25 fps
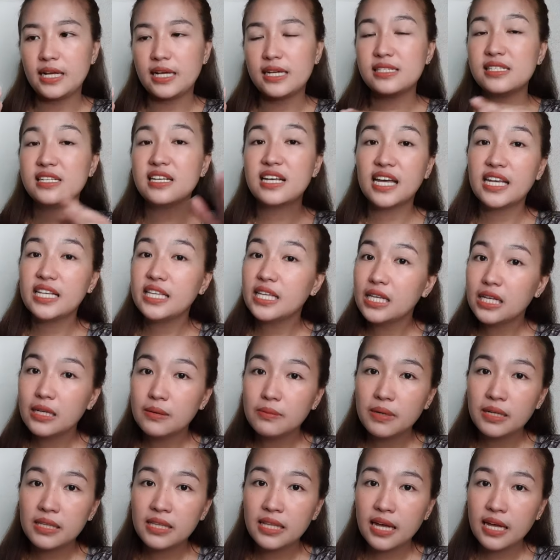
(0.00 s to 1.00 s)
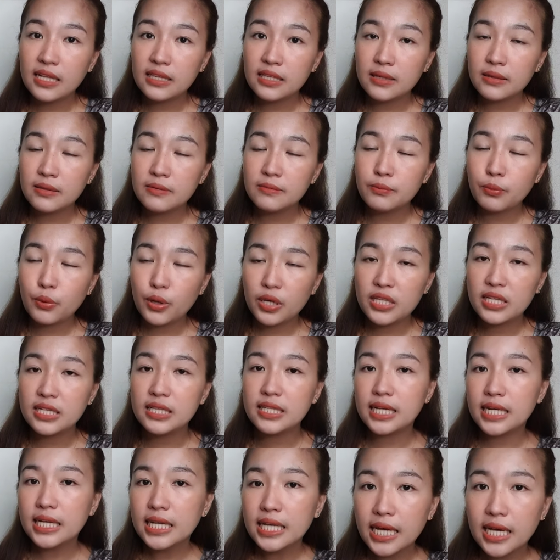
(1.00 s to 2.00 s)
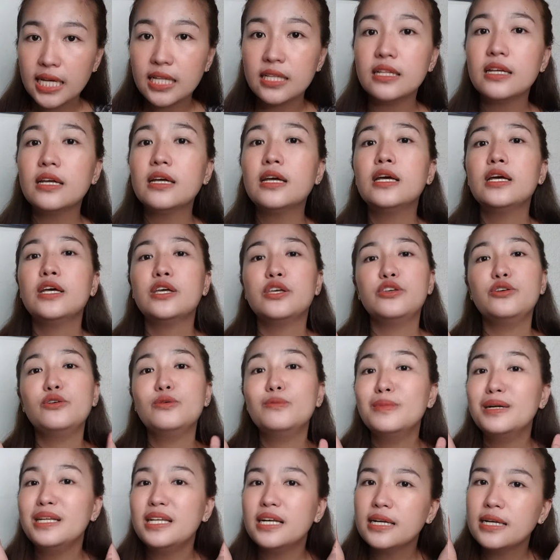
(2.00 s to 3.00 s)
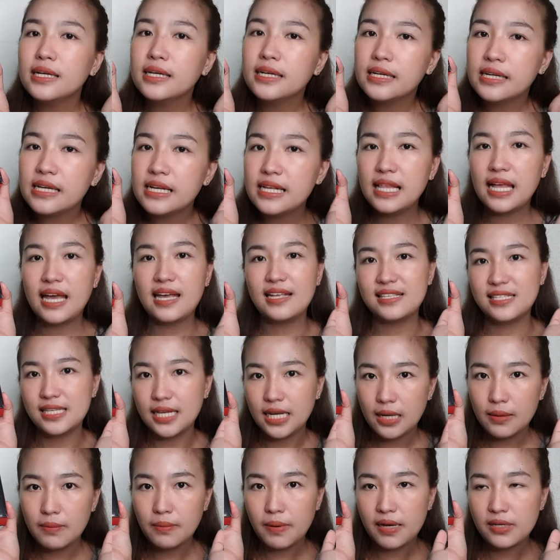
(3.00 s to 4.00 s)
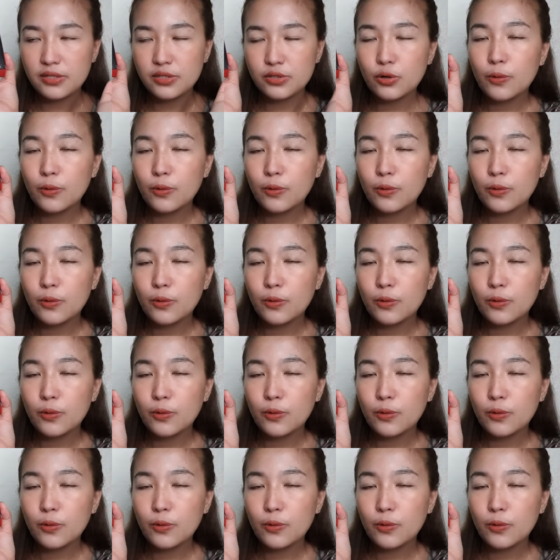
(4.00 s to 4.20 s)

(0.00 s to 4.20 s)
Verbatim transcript: Kasi nga, hindi naman natin pwedeng dalhin yung malaking ring light sa labas.